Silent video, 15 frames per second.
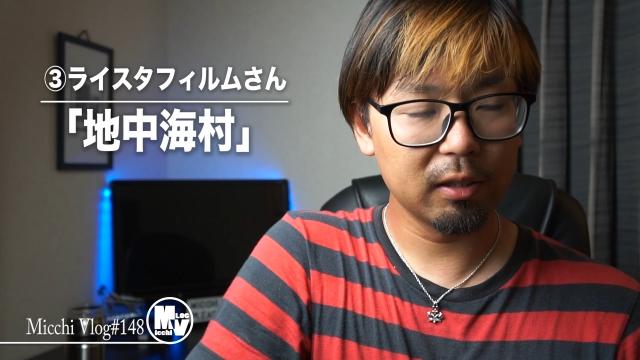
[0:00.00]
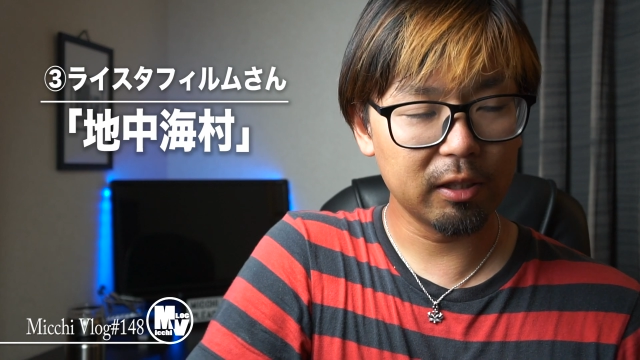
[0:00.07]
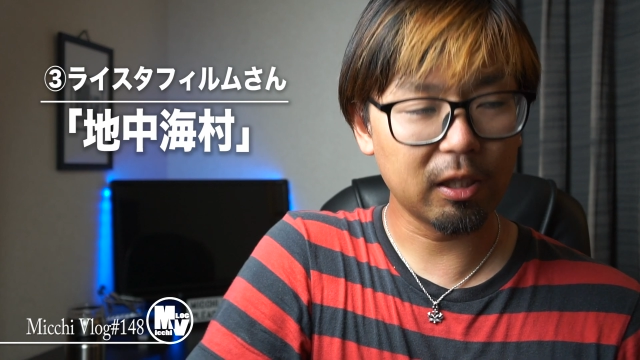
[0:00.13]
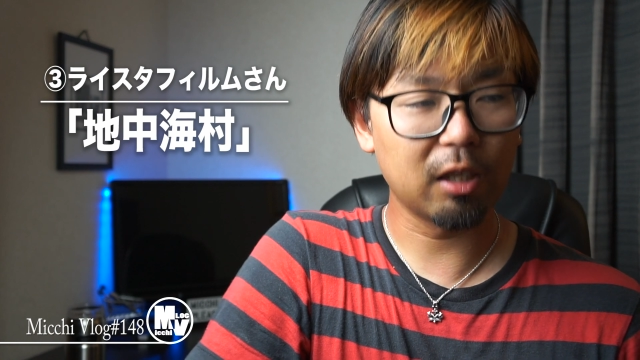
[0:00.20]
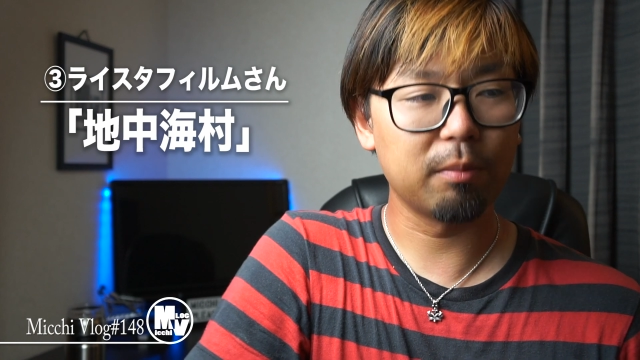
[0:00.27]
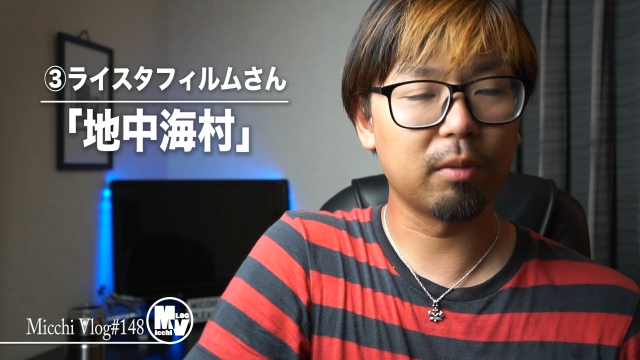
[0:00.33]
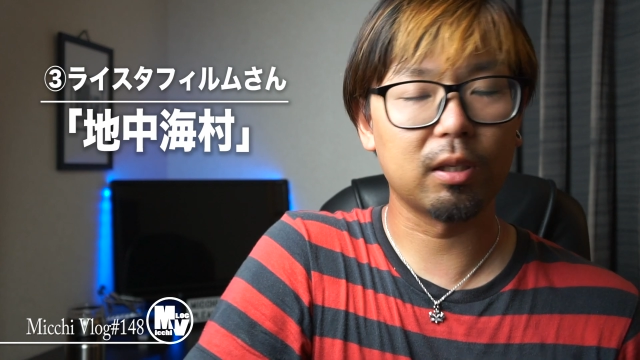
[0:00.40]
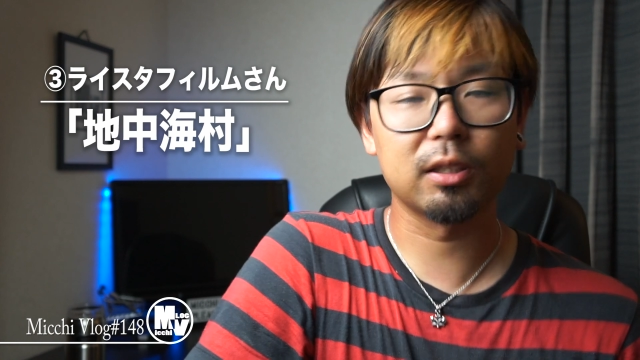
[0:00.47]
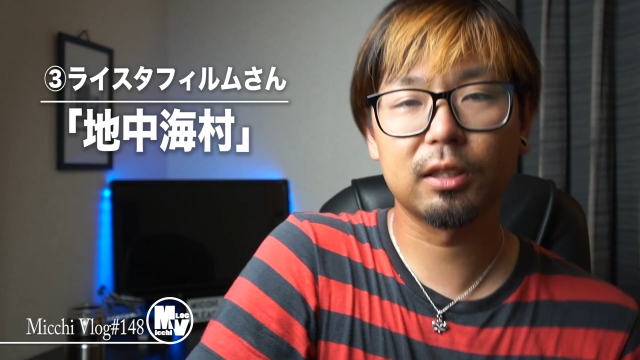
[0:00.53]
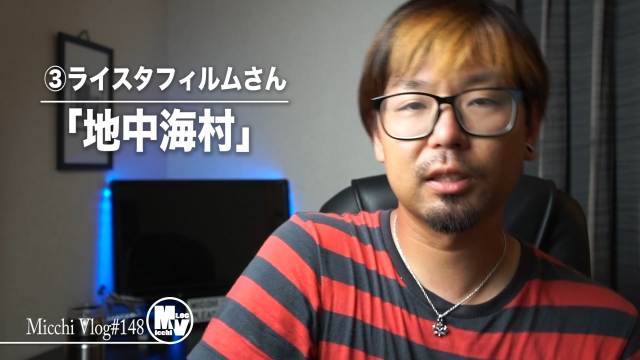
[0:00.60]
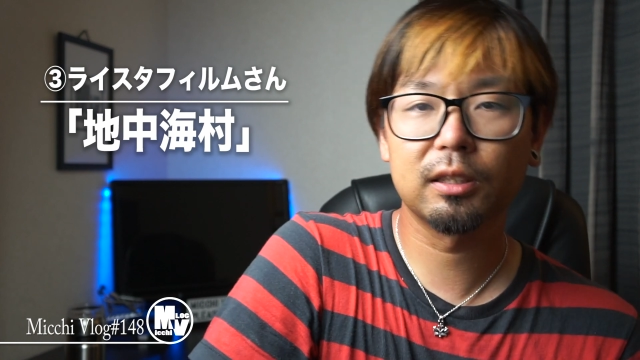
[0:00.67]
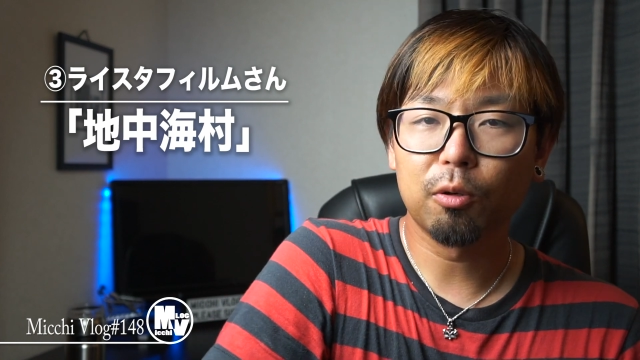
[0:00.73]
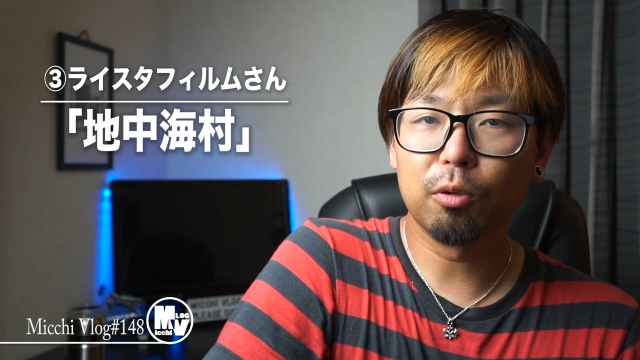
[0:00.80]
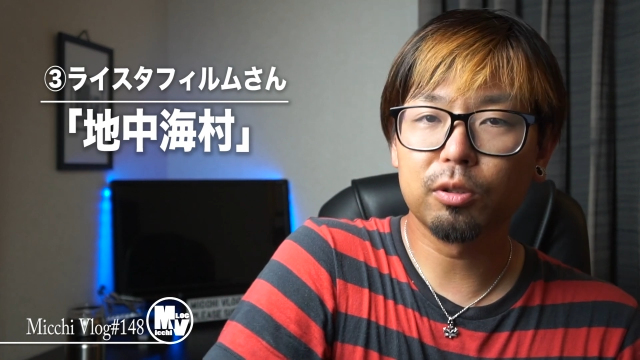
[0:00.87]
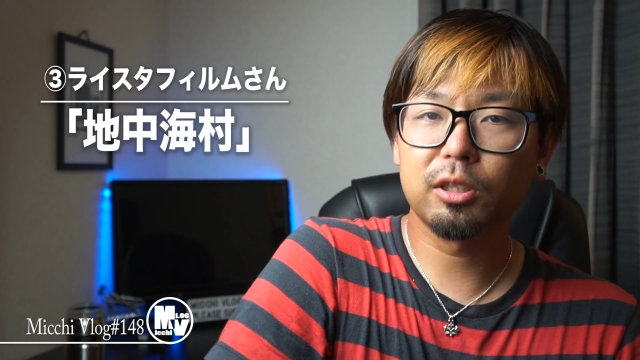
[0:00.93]
になりま
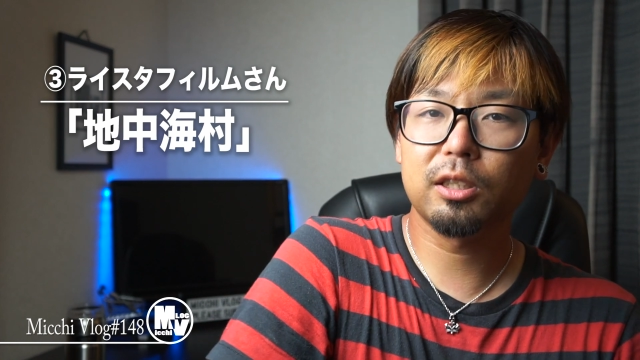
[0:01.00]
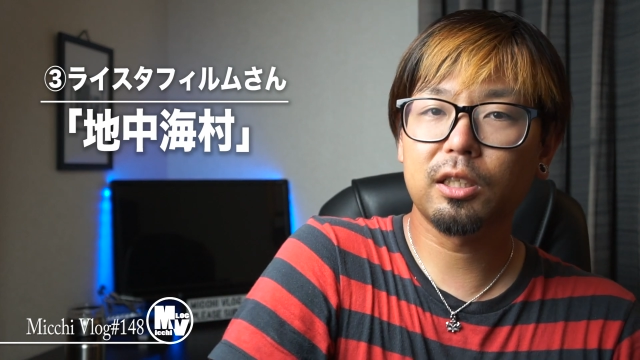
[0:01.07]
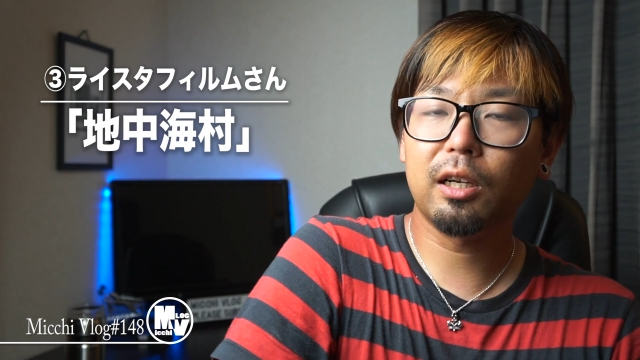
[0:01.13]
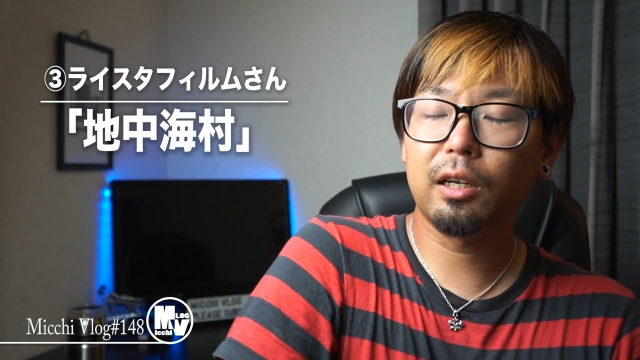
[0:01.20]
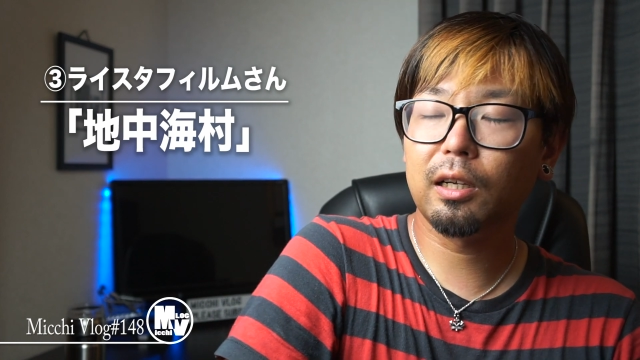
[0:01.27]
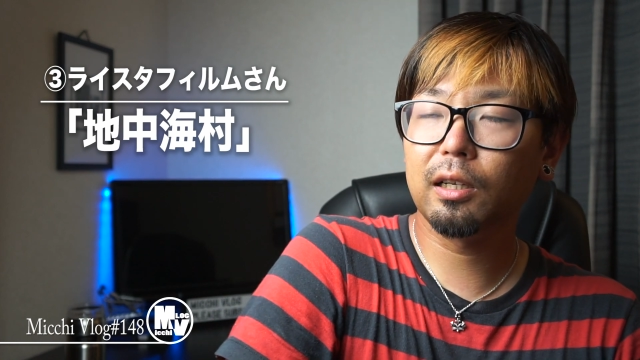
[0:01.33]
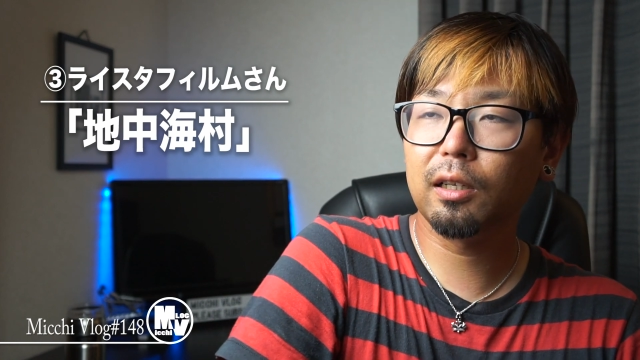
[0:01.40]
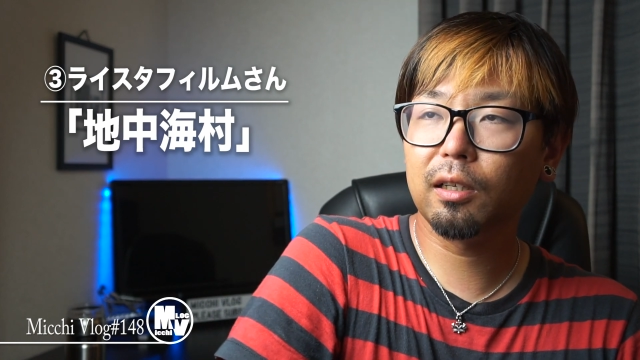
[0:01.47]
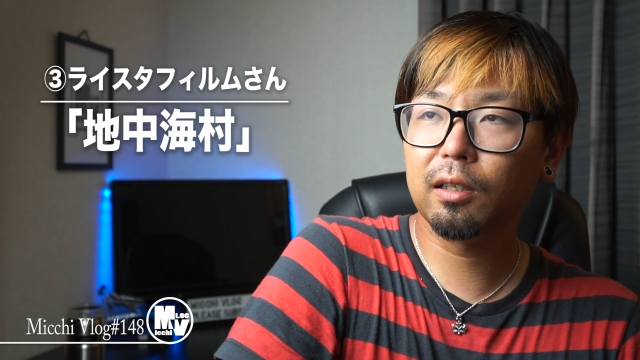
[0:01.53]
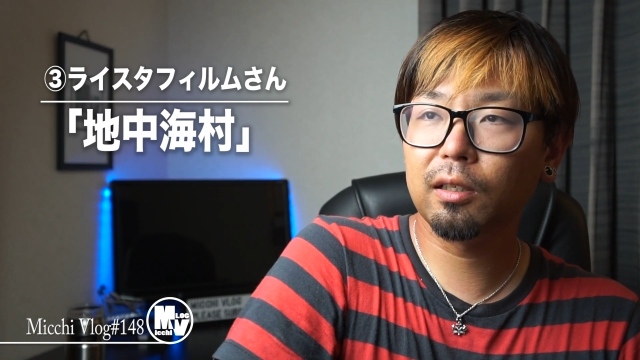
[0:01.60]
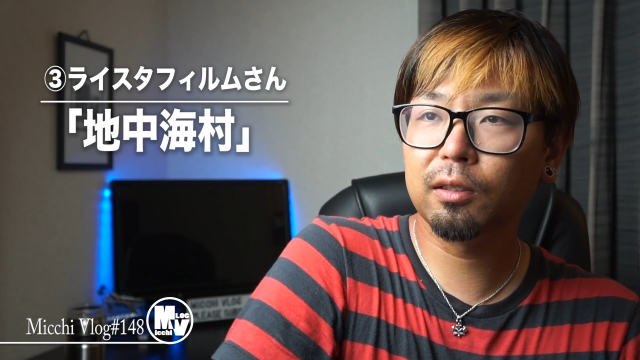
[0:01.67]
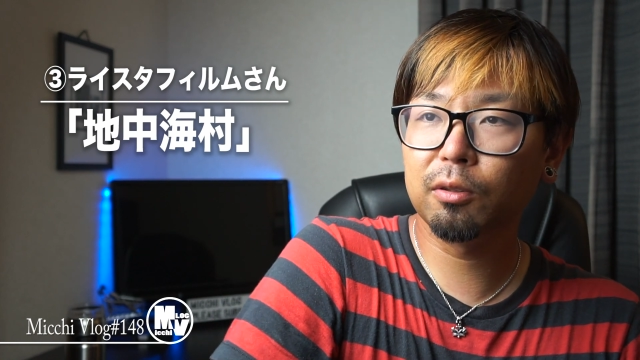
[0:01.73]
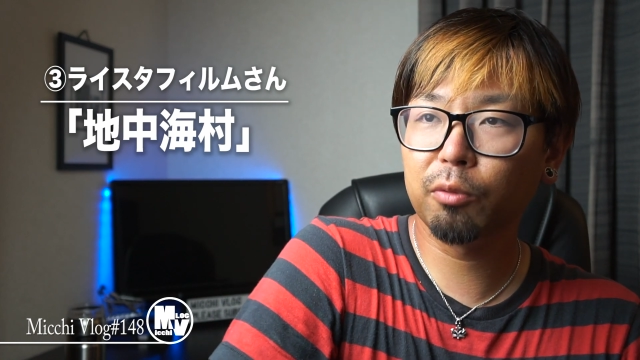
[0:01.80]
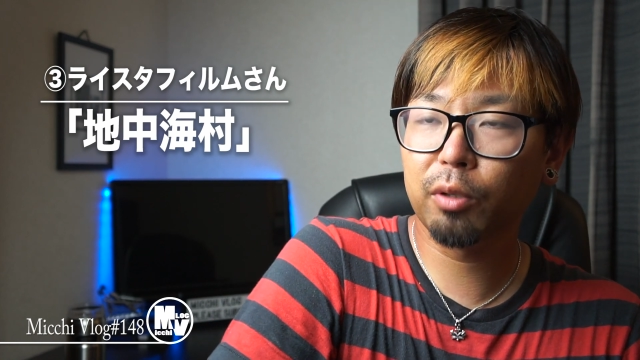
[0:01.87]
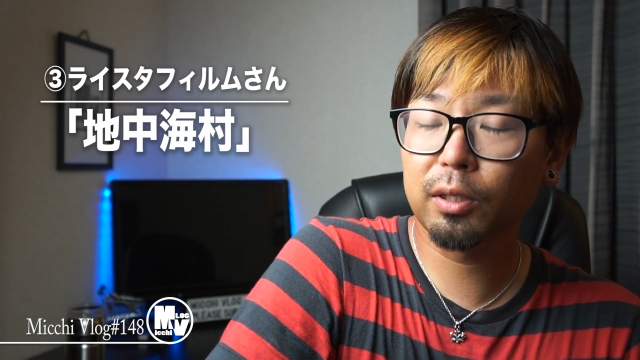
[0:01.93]
すこち
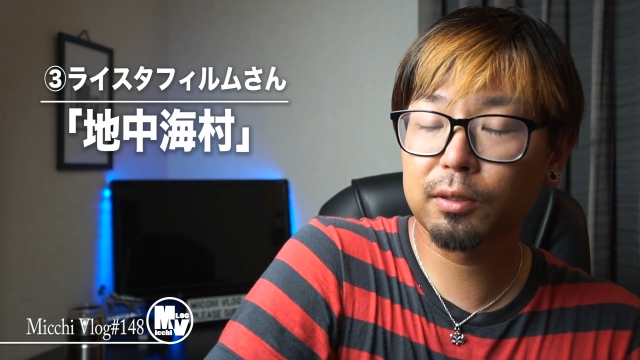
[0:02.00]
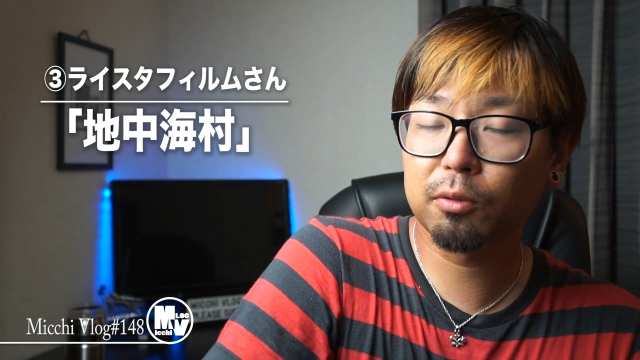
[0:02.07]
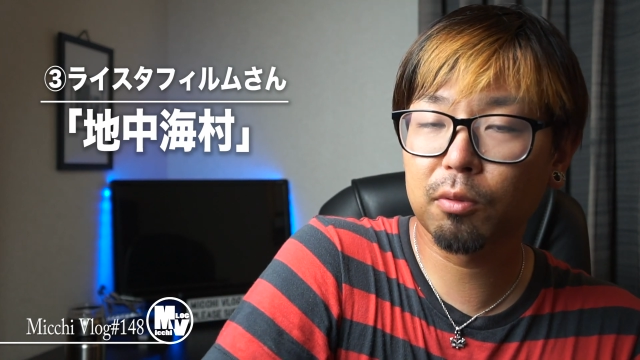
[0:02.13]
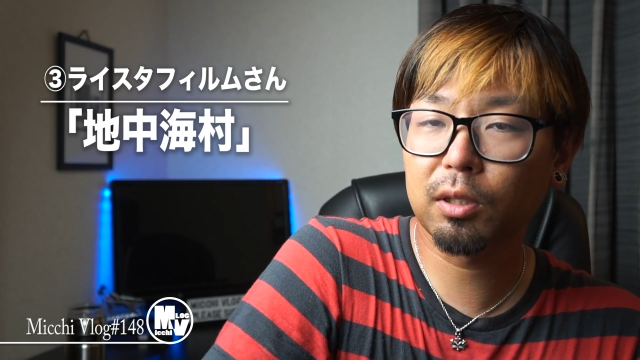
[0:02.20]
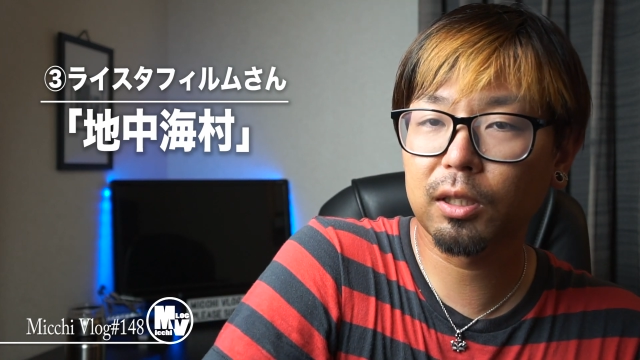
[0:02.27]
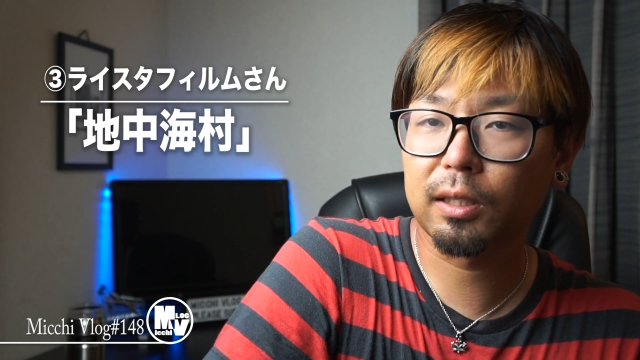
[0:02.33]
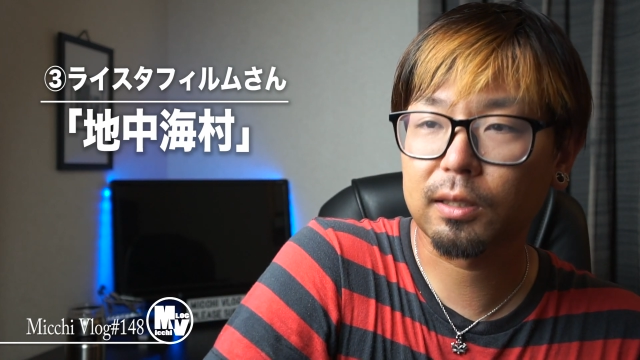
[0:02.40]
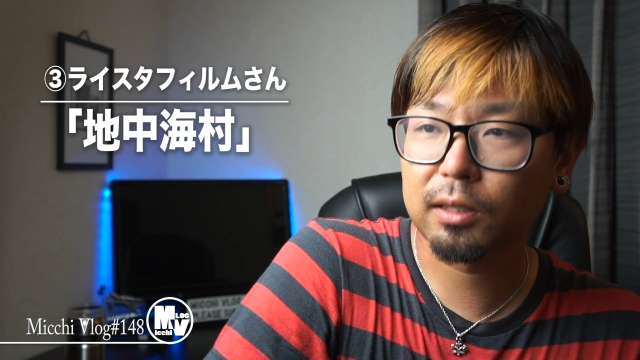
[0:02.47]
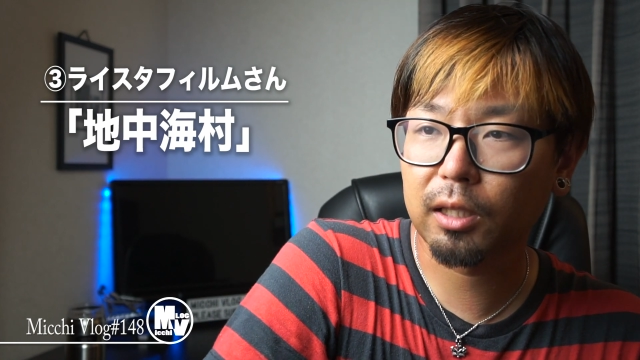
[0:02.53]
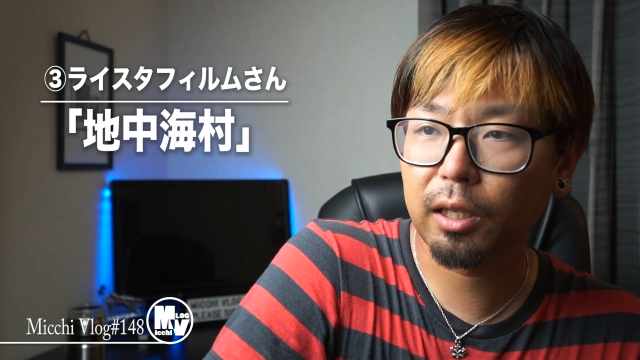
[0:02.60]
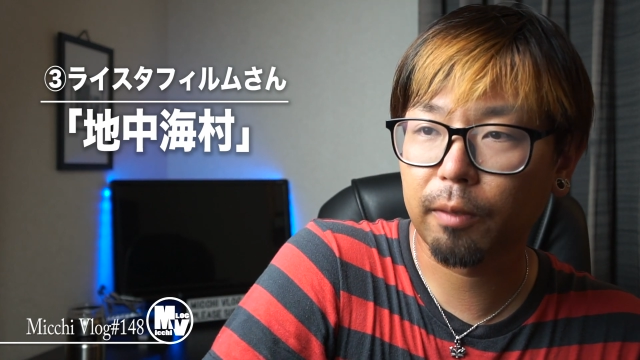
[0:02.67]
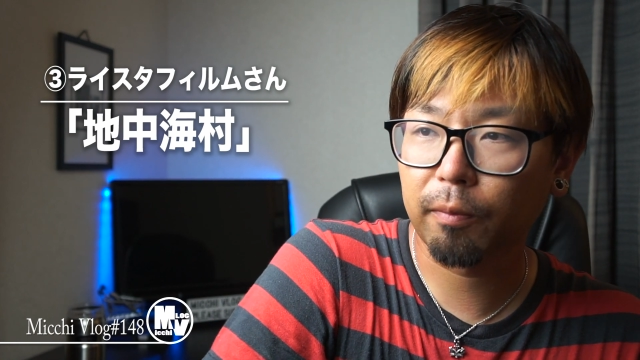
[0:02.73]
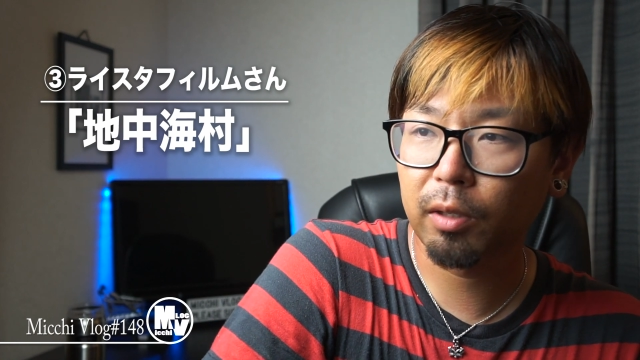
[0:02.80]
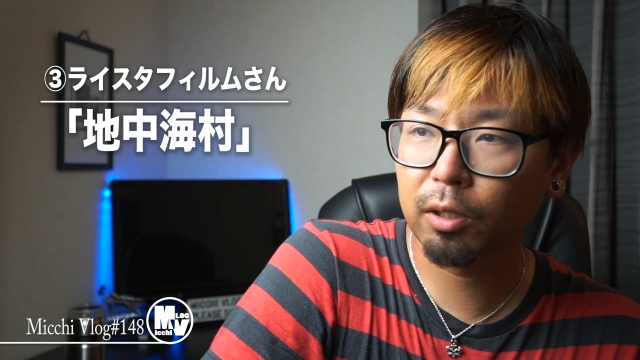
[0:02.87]
らの映像がですね、